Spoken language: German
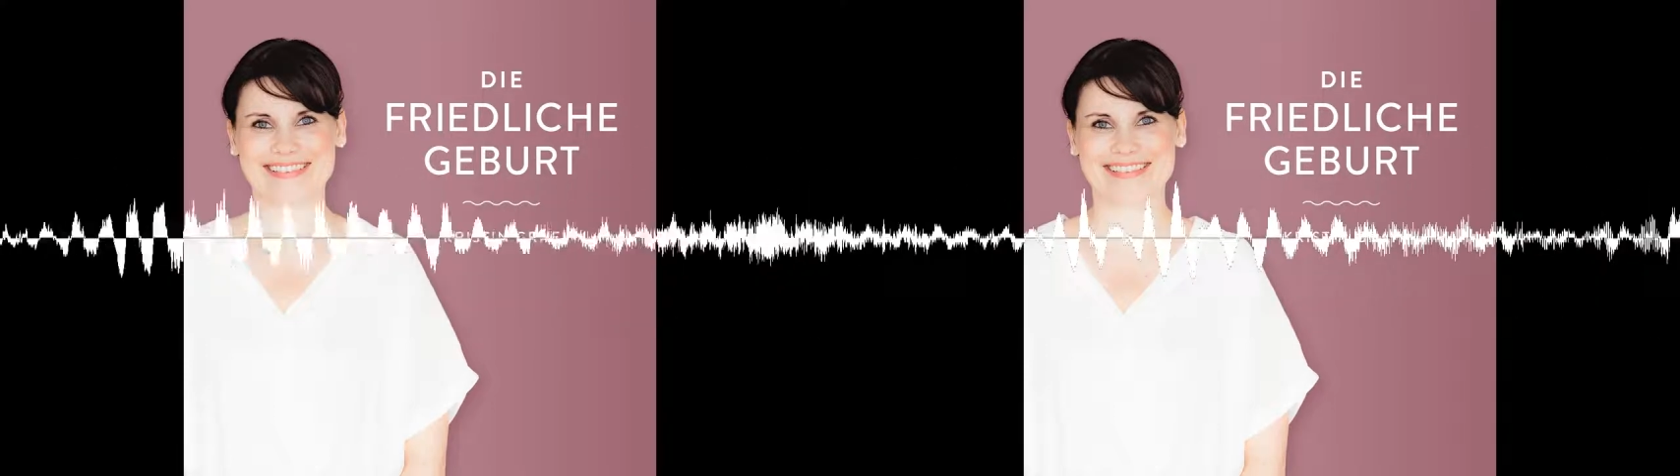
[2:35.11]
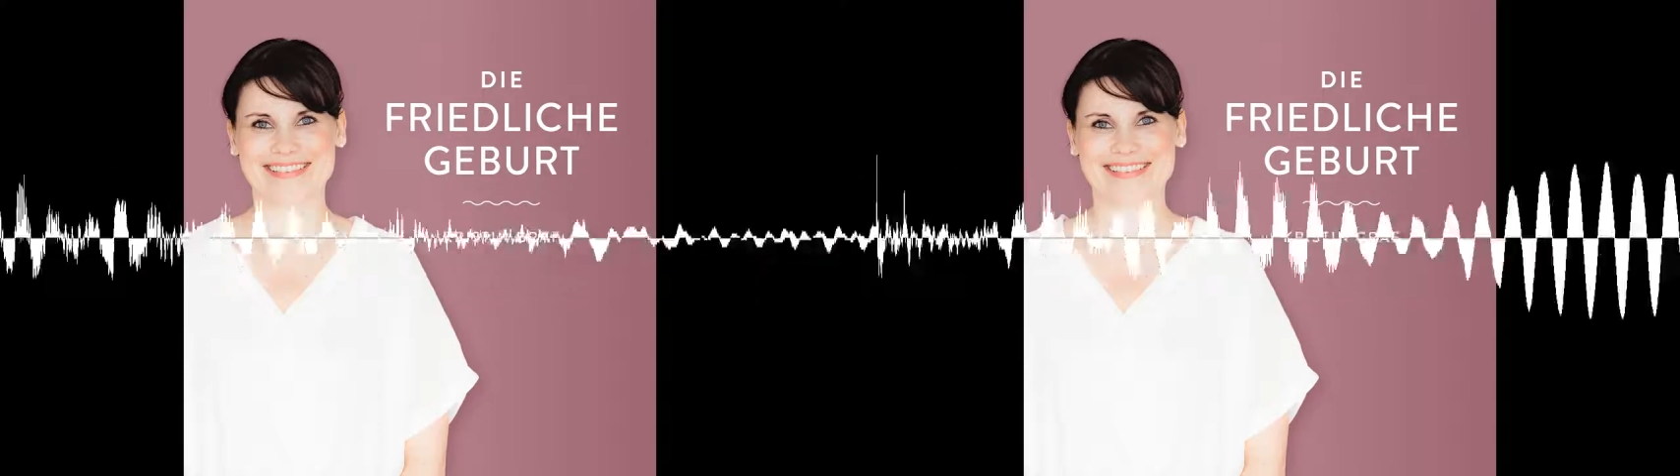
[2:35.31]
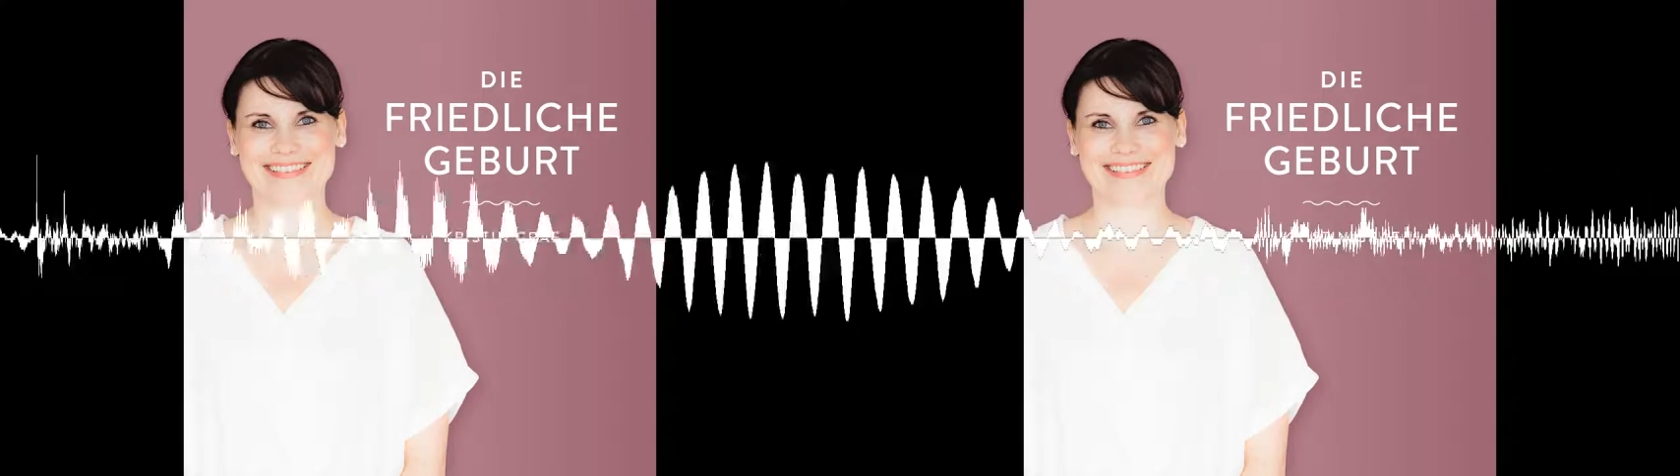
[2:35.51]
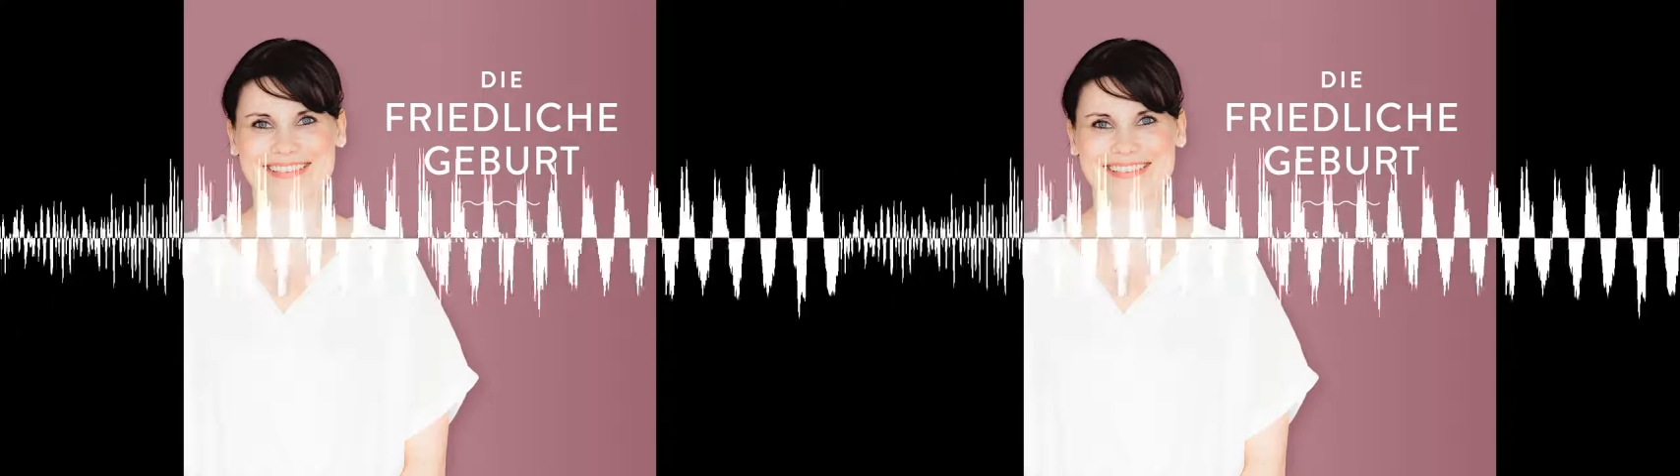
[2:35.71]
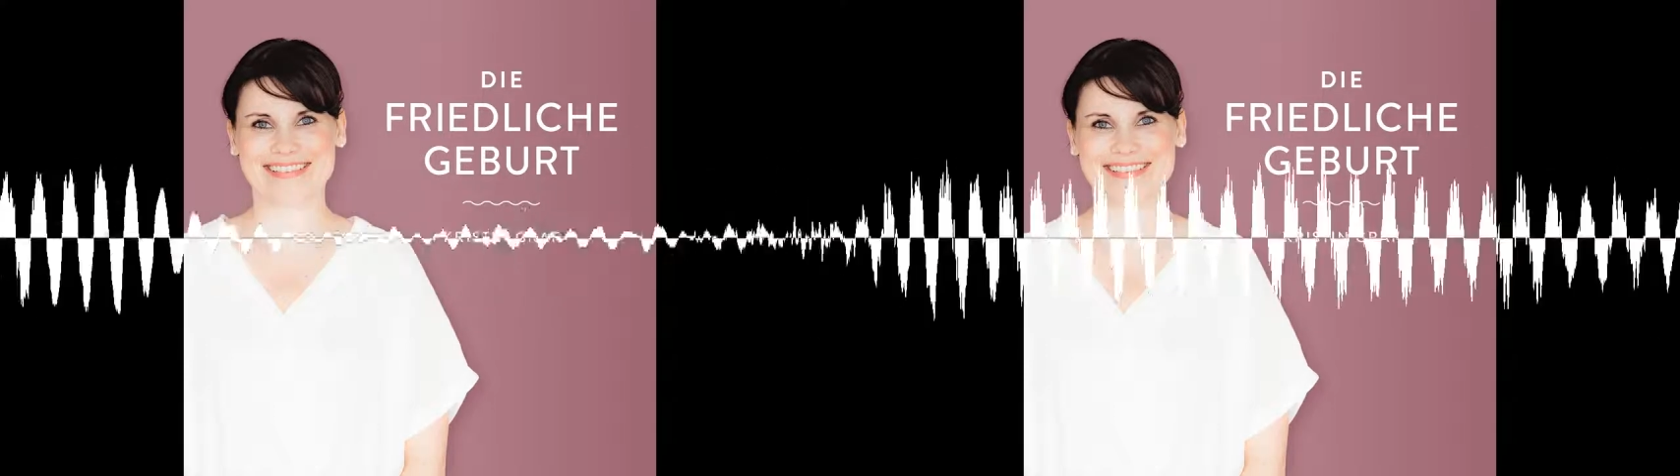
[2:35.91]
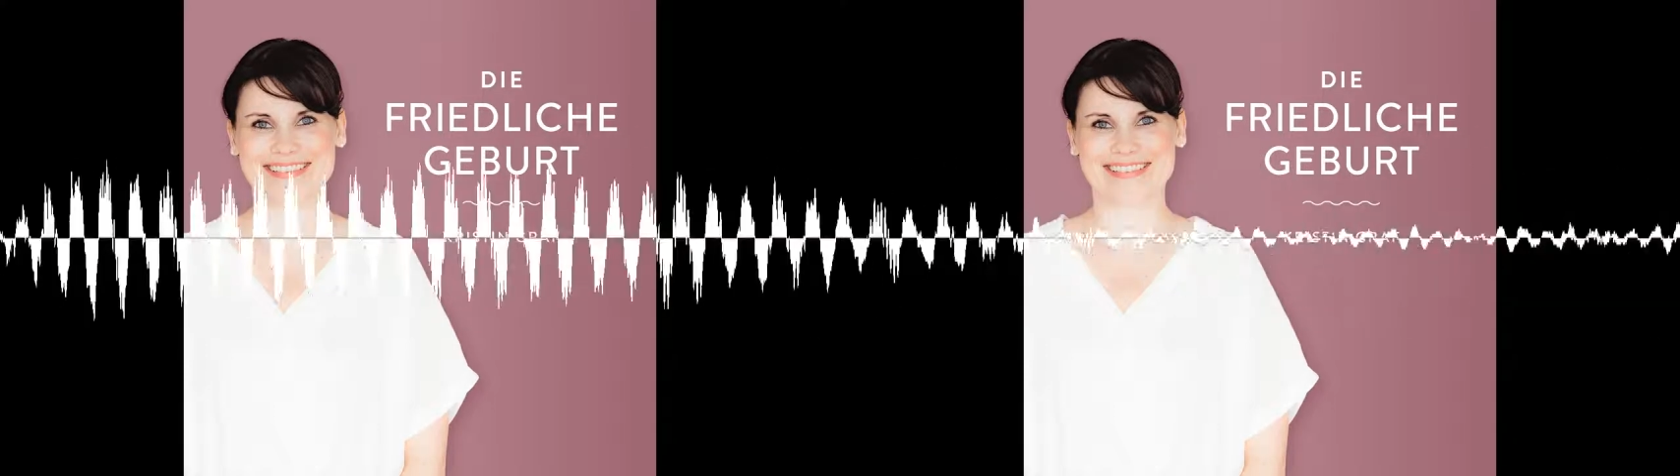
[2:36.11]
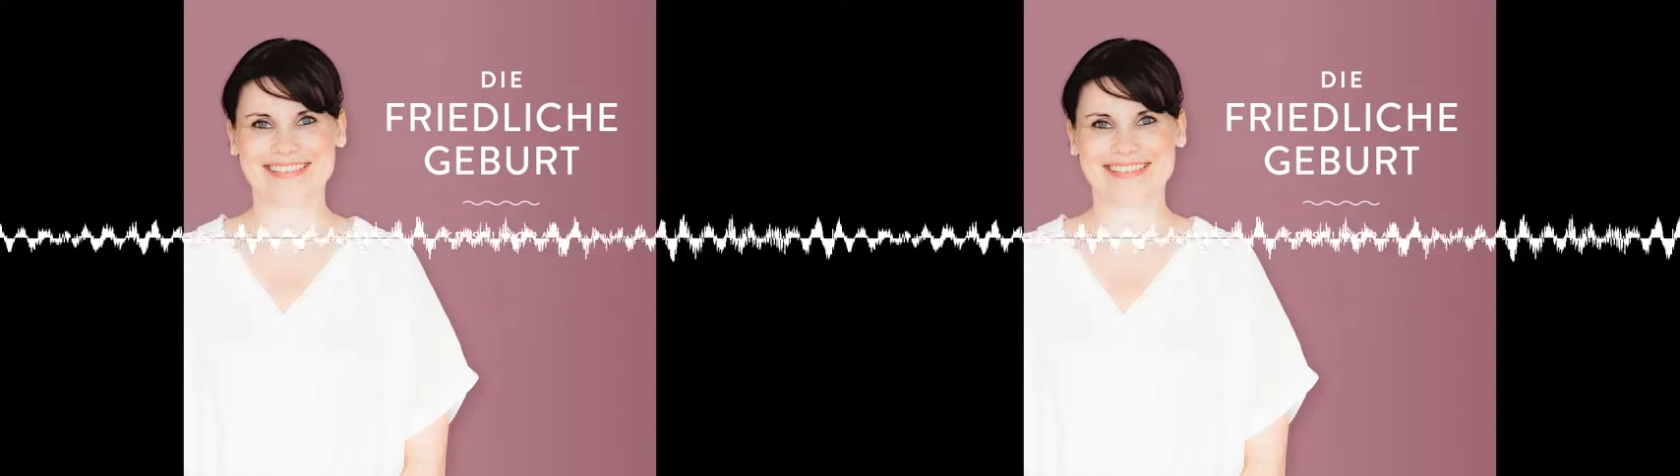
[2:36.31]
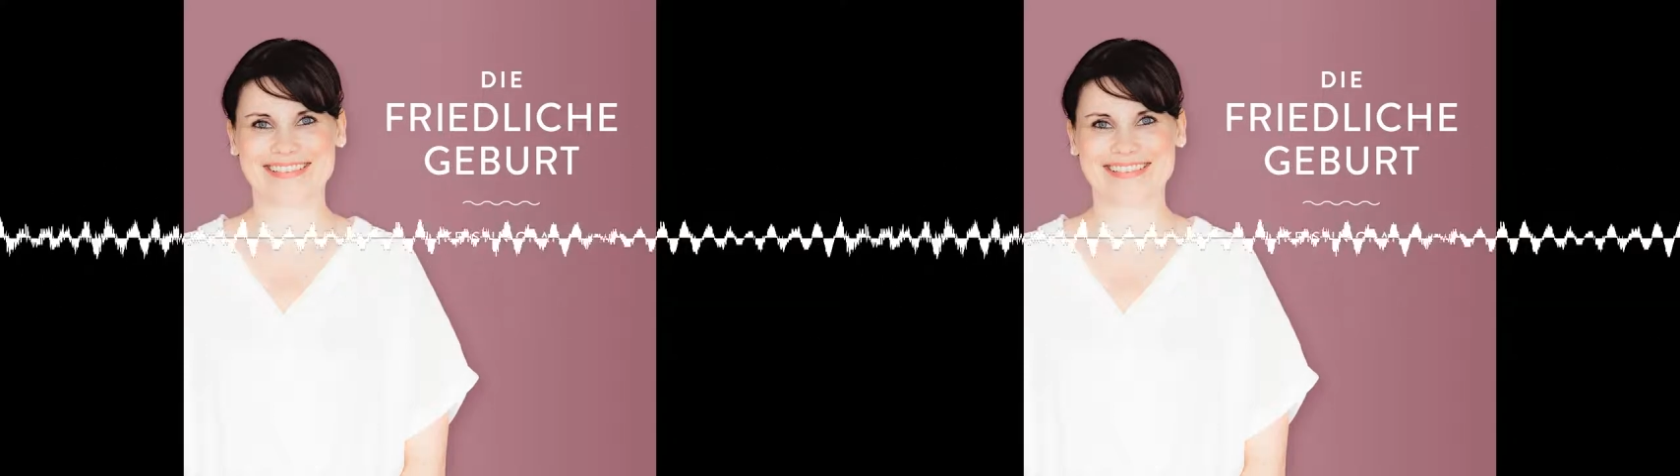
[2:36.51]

dass sich auch dein Körper